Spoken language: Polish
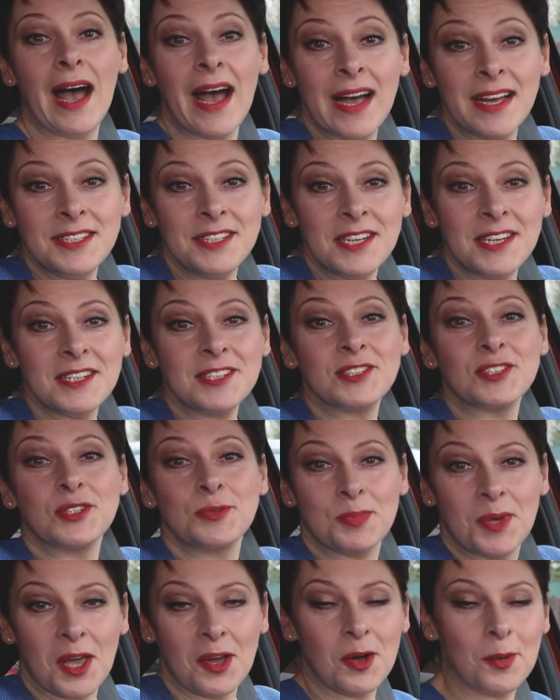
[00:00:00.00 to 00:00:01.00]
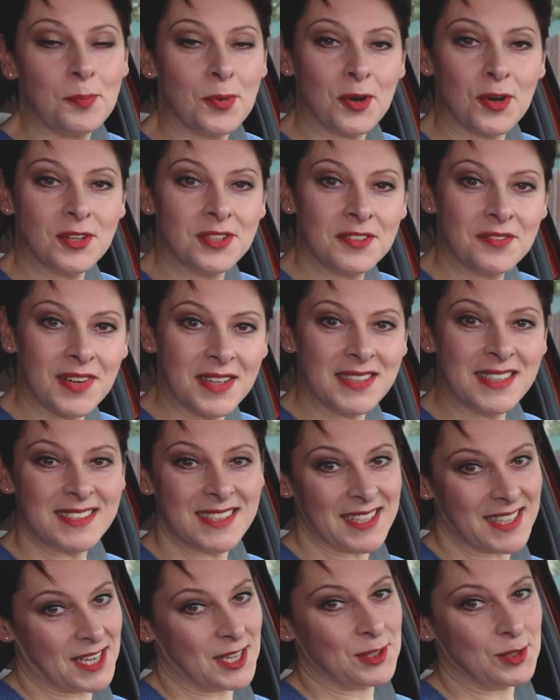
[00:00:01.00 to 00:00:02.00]
a nie szybkiego pokonywania
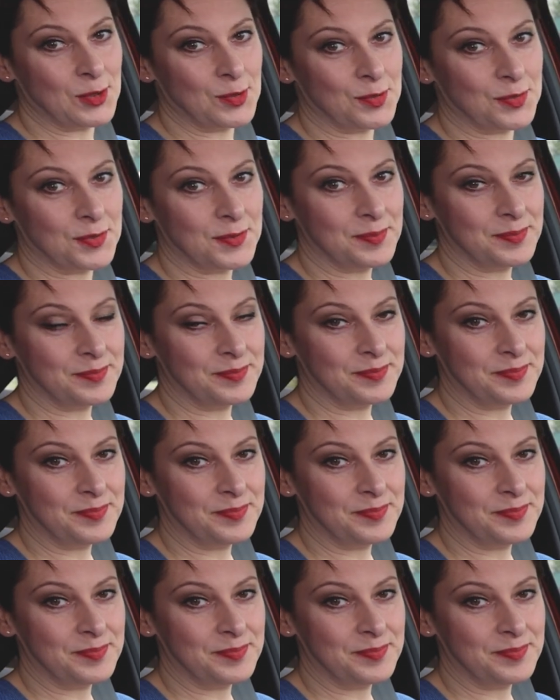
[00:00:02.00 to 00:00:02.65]
zakrętów.